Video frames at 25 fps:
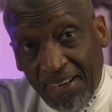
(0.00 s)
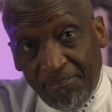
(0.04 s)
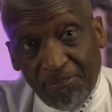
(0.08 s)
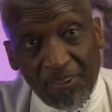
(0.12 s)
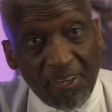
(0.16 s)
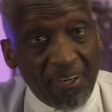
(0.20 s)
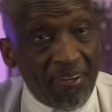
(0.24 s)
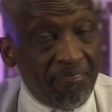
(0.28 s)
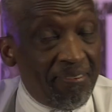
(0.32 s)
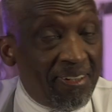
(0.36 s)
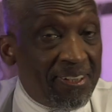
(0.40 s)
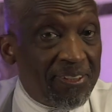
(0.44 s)

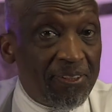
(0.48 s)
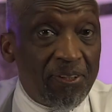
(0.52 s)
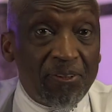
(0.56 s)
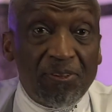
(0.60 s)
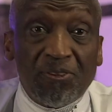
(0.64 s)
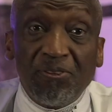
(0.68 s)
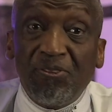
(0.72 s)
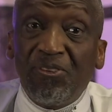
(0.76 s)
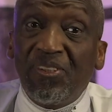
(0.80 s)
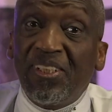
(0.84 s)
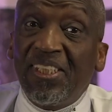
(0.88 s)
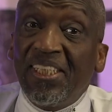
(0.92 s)
Abdurrahman
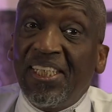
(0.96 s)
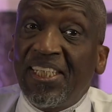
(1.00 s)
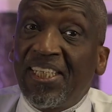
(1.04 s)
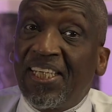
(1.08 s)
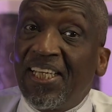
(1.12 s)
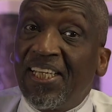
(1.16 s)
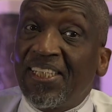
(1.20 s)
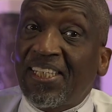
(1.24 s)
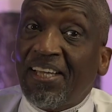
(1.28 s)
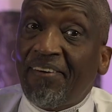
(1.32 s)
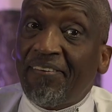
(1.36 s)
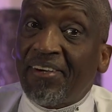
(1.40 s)
donc nous
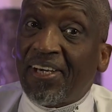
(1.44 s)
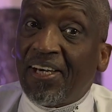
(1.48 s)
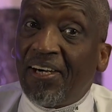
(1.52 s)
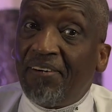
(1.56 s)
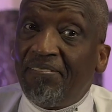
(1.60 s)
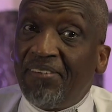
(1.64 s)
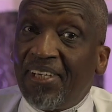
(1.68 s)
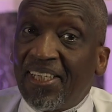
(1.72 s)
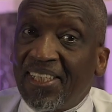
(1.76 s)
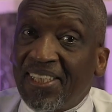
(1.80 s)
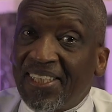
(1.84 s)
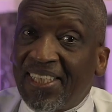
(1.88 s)
dit qu'il était avec
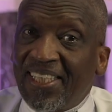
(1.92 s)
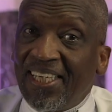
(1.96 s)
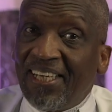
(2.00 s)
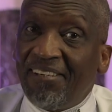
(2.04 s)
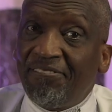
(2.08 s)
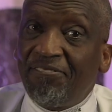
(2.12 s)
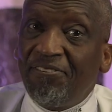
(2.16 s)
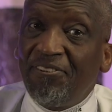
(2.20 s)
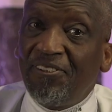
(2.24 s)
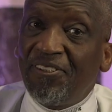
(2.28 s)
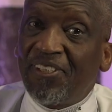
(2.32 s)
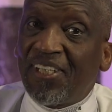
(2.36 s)
Amar, qui
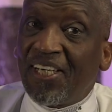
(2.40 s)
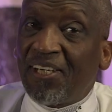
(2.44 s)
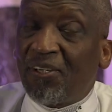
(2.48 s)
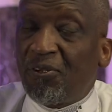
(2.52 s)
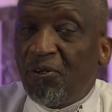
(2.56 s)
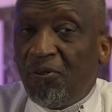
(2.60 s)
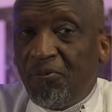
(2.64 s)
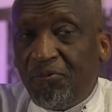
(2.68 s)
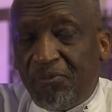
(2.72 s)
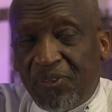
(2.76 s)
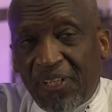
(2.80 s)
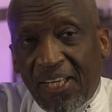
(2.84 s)
a vu des
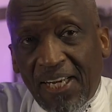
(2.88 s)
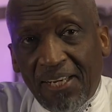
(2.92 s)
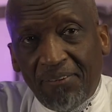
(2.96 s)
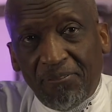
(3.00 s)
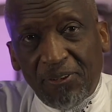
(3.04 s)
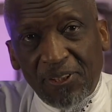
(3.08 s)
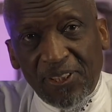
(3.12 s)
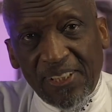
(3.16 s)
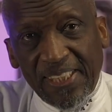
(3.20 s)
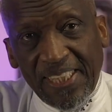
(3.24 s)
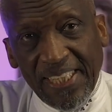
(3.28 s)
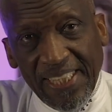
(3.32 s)
groupes dans
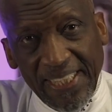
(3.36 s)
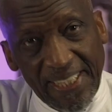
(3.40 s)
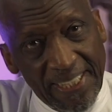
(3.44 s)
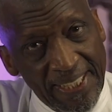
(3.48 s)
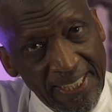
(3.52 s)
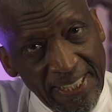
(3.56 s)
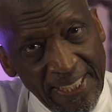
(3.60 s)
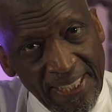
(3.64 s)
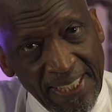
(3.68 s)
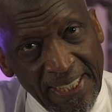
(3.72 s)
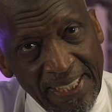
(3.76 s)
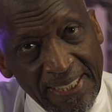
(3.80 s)
la
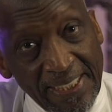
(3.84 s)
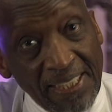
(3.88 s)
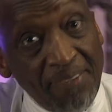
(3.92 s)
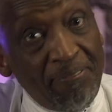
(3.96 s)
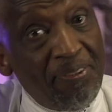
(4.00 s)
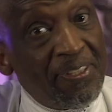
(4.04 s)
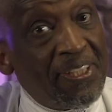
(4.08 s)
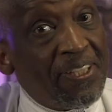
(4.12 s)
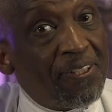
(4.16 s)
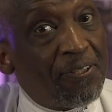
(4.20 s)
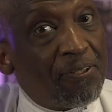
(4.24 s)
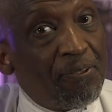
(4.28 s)
mosquée,
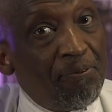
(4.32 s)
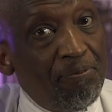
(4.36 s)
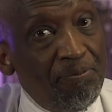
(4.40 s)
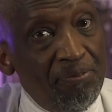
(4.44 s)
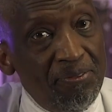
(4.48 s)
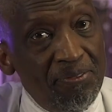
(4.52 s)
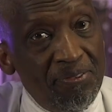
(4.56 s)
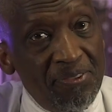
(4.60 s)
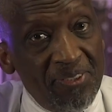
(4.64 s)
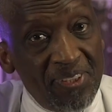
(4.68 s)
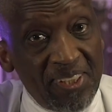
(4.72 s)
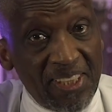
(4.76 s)
des petits
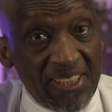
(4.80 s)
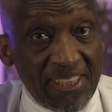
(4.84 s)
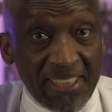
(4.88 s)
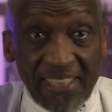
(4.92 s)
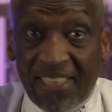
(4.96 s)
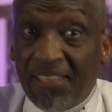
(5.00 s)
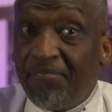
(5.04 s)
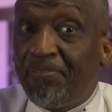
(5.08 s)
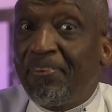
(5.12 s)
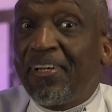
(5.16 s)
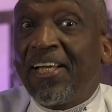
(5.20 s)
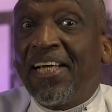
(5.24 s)
groupes, des
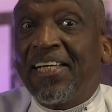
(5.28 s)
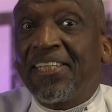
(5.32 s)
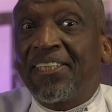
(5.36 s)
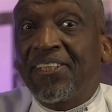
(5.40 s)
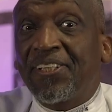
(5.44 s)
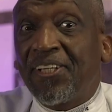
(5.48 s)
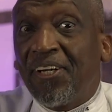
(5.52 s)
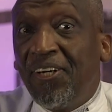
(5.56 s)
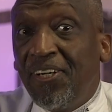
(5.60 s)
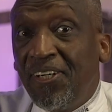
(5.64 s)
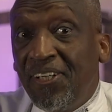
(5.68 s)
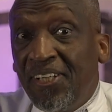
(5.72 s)
gens qui priaient
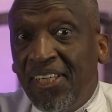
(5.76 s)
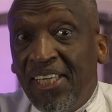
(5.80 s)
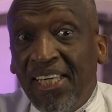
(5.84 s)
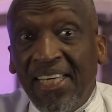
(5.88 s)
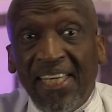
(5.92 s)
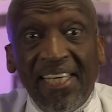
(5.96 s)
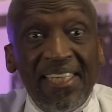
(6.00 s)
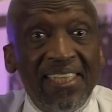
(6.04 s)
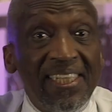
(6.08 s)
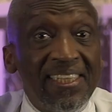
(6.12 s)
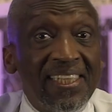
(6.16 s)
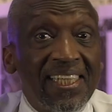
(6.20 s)
seuls
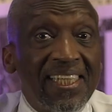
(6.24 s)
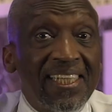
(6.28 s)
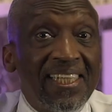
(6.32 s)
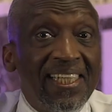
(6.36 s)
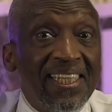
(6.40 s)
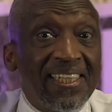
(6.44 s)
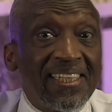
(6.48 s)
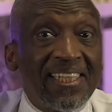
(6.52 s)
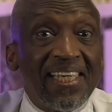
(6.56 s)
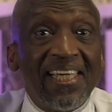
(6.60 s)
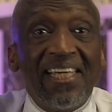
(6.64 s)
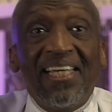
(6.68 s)
et des gens
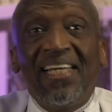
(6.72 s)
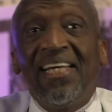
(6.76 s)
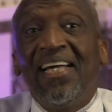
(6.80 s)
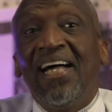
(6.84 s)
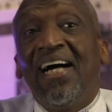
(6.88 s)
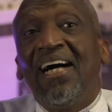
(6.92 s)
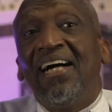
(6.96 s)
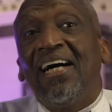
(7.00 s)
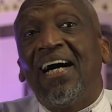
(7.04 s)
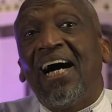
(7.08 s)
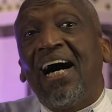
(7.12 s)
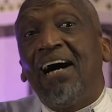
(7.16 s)
qui étaient
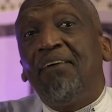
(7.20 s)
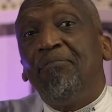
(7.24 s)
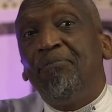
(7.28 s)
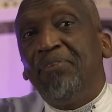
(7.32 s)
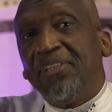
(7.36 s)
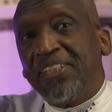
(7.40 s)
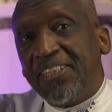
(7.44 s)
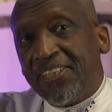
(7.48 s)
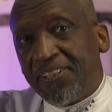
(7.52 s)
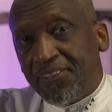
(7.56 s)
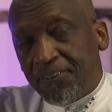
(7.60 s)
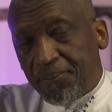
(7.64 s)
en
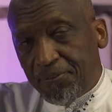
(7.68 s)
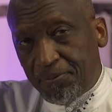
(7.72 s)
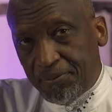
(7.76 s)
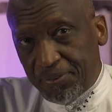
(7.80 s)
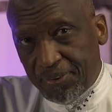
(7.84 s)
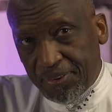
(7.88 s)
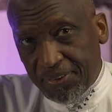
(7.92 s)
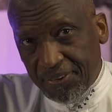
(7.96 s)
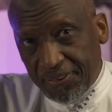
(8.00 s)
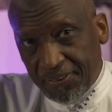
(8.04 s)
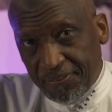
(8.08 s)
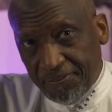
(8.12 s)
petits
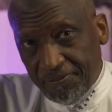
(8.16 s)
groupes.